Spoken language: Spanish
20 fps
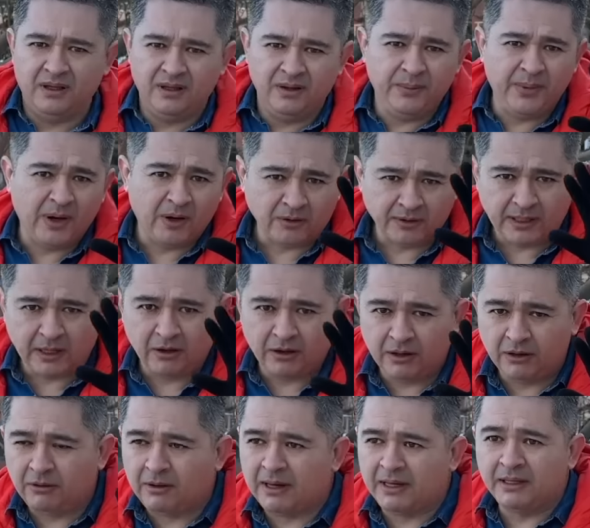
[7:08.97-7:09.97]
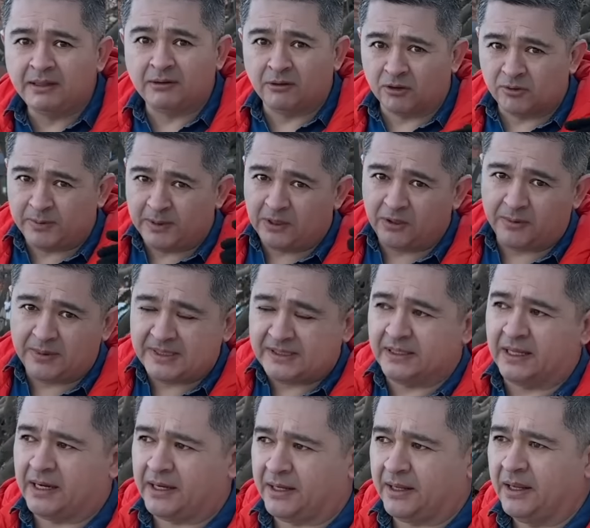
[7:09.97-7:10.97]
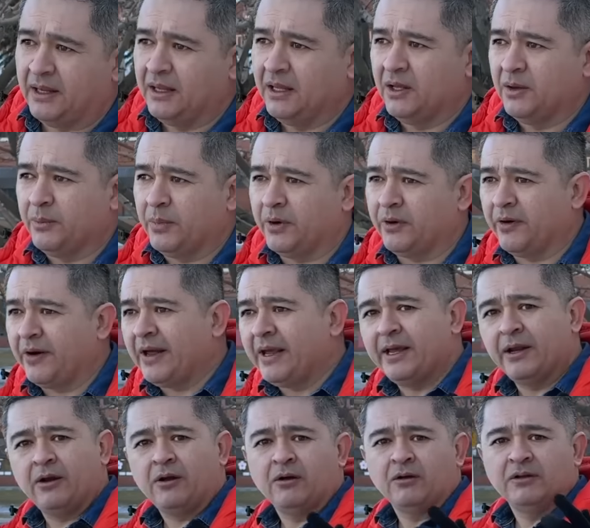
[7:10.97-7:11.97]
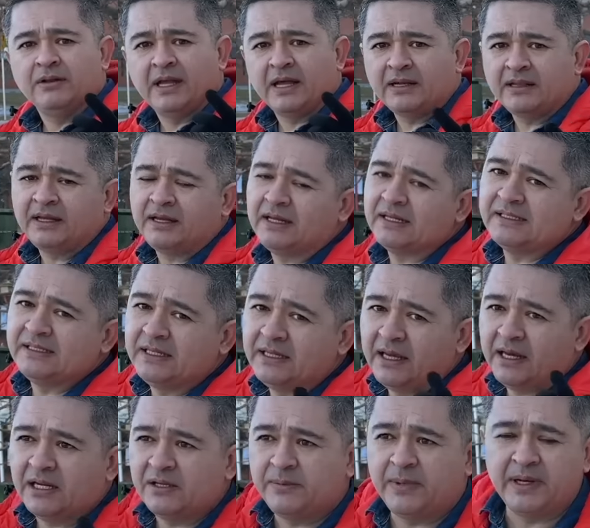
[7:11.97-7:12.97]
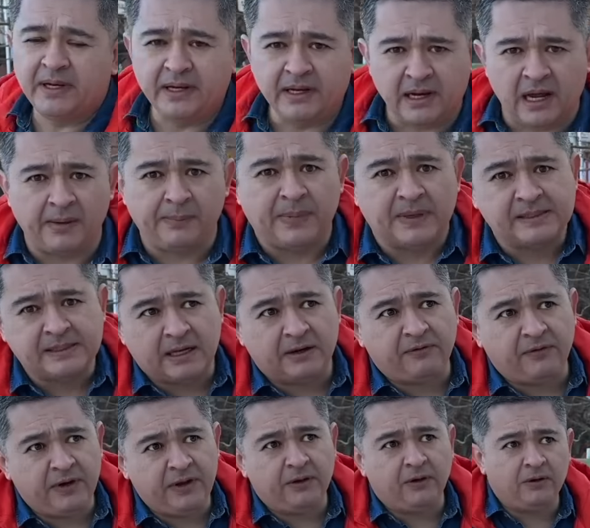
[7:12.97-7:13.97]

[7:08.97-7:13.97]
mejor te lo dejo ahí y te lo explico más tarde. Por ahora quiero contarte que si quieres venir a pasar frío